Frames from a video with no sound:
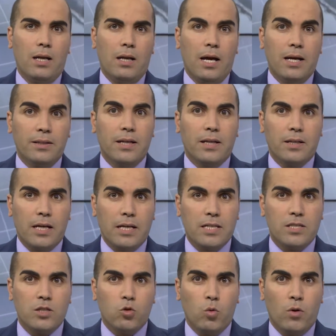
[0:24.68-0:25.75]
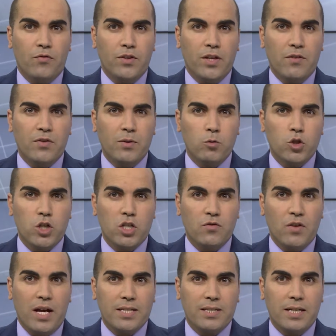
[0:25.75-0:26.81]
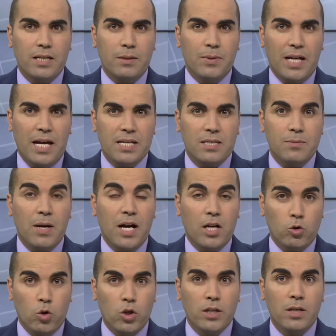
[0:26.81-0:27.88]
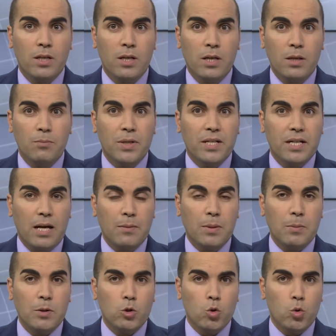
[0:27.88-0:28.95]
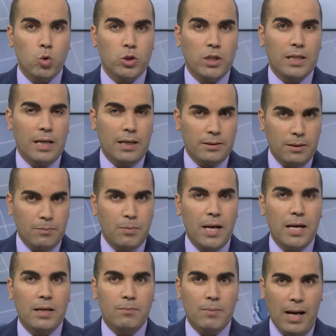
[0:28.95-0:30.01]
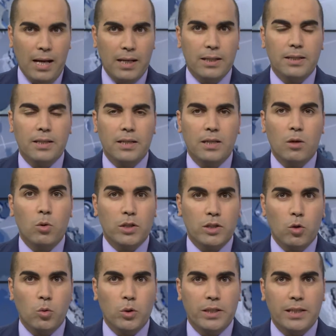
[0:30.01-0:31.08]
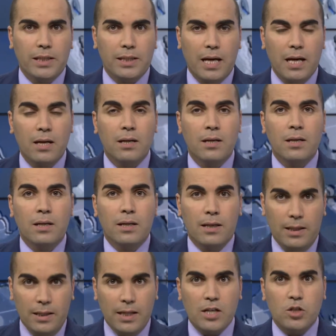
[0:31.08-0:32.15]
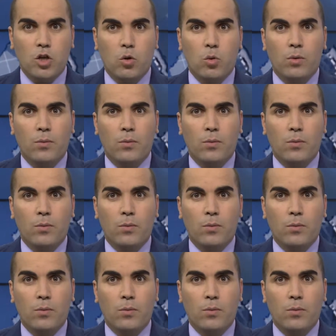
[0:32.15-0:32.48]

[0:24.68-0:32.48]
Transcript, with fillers: أن الرئيس توفي في مستشفى عسكري بالعاصمة هانوي بالرغم من جهود الأطباء المحليين والدوليين علاجه